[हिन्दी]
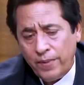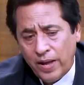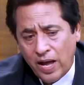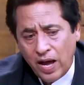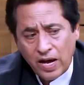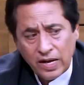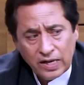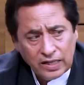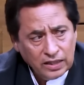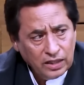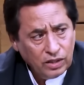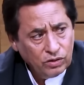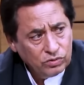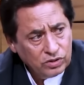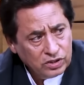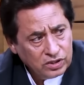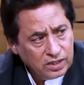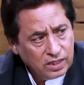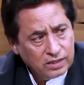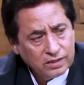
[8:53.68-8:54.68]
मैं आ रहा था
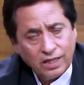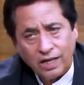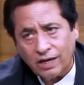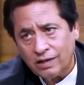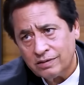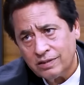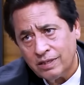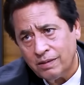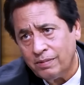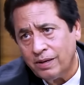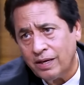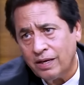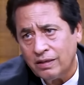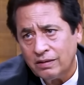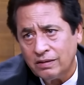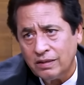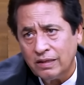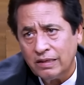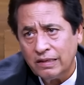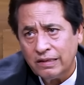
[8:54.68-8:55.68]
उधर से तारक साहब आ
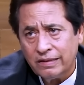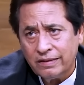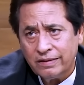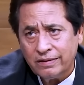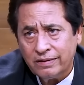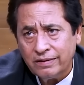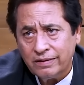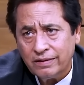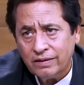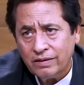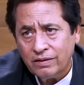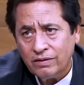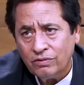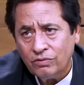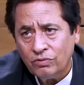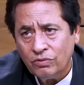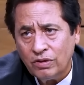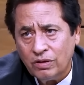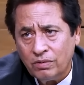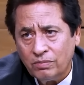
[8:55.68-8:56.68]
रहे थे
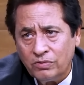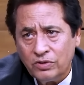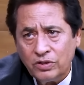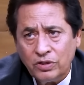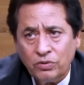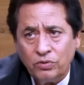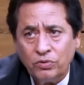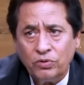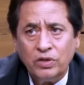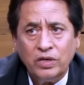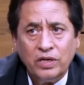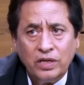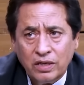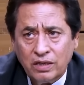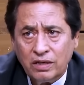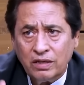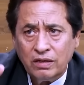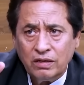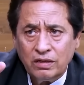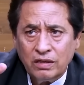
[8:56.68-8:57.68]
उन्होंने मुझे रोक
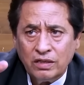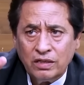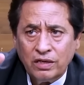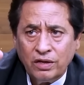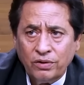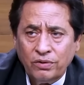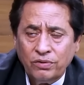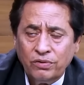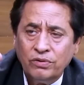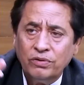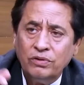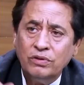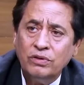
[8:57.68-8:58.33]
लिया इधर आओ